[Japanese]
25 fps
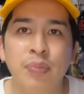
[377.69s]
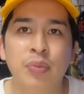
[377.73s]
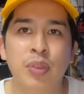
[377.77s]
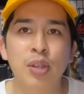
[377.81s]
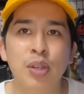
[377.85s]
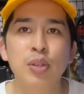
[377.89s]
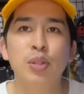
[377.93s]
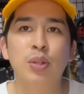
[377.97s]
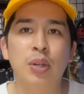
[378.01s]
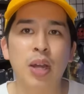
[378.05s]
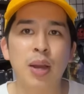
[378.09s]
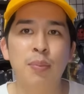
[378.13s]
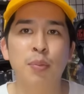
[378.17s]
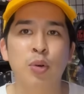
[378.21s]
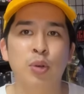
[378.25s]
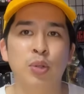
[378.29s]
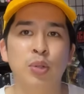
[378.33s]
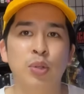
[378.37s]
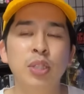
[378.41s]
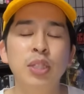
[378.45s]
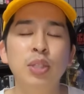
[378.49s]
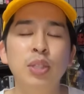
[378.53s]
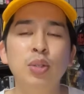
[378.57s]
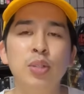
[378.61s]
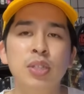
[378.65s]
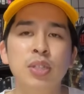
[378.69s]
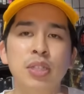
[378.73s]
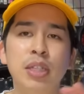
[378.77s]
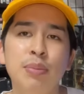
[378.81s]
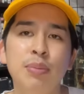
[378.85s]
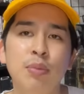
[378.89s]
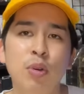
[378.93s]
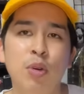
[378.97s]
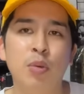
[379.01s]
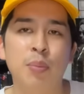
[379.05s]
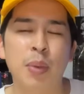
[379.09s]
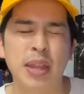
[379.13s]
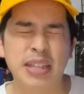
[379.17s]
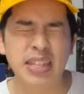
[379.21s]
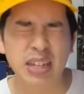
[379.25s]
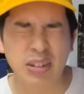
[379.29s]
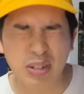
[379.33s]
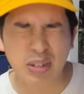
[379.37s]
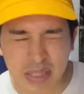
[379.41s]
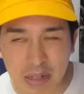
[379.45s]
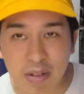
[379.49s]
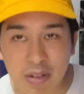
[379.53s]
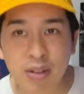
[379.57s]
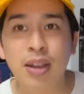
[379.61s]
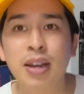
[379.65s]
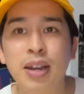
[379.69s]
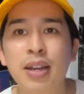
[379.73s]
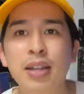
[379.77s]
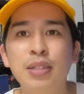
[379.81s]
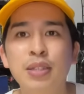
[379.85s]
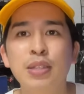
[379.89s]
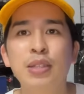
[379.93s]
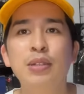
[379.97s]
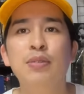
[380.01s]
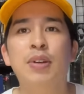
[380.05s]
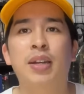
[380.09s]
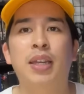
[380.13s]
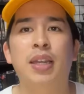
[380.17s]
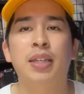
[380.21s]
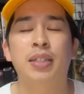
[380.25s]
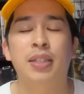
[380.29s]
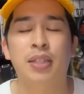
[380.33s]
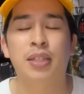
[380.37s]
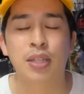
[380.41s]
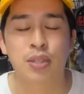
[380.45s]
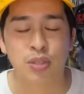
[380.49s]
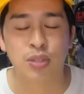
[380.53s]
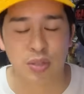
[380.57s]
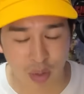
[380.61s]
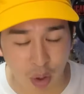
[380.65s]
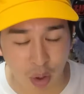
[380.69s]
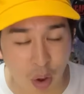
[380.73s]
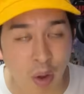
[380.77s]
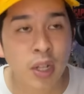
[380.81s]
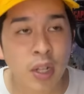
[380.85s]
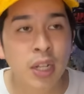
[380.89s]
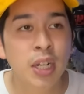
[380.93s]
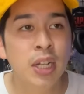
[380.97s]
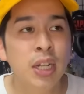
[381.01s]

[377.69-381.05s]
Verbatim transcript: ていうのがもう振りとしてもめちゃくちゃ分かりやすいわけですよ。